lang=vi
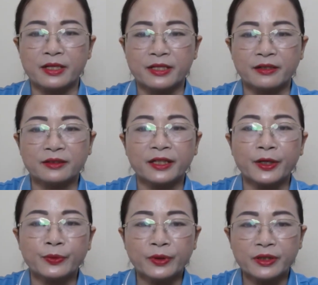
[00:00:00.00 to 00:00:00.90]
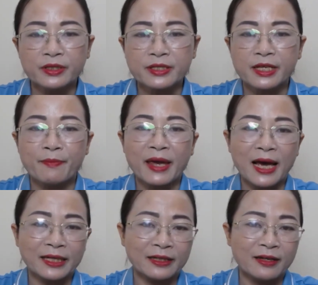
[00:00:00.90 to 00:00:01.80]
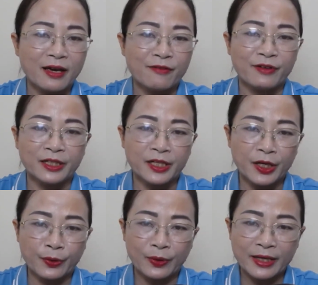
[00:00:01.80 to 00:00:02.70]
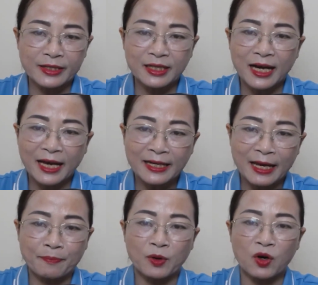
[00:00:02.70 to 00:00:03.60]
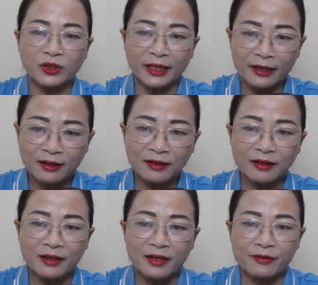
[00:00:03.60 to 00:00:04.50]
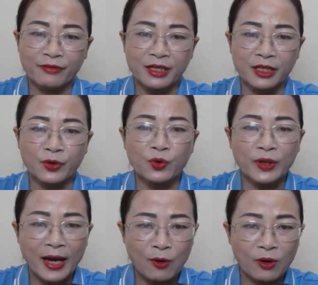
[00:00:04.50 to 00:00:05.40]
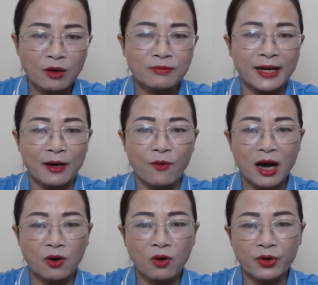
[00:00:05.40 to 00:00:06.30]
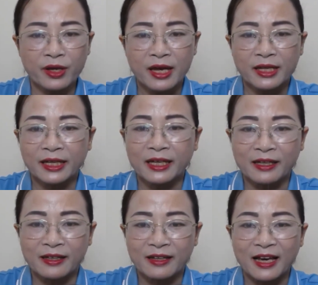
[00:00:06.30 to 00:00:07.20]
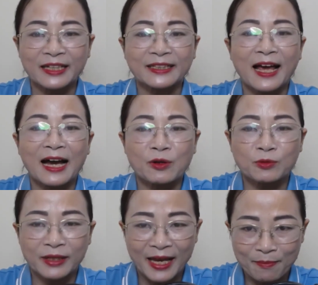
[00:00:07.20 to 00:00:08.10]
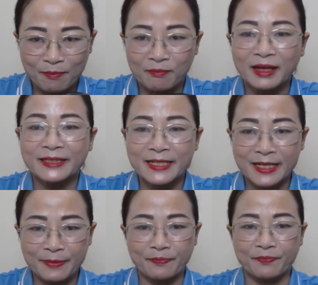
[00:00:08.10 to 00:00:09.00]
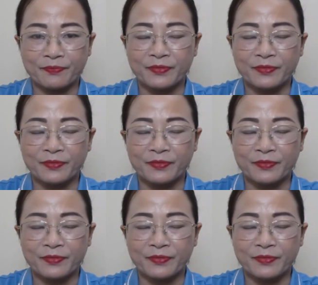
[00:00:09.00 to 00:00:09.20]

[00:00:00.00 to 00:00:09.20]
Những thiếu nữ si mê anh phần nhiều là những gái đẹp có tiếng, vì cô nào không là hoa khôi thì anh ta không thèm bắt chim.